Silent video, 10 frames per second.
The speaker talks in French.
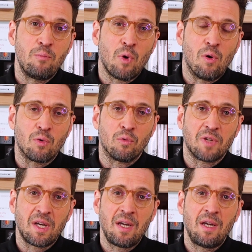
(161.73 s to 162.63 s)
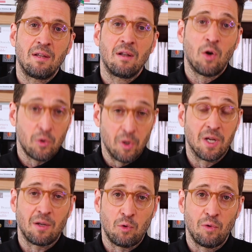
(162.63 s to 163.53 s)
pu rencontrer lors de
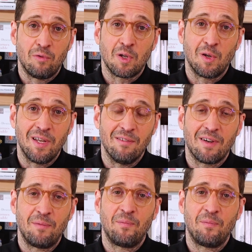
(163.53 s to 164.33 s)
l'écriture de votre livre.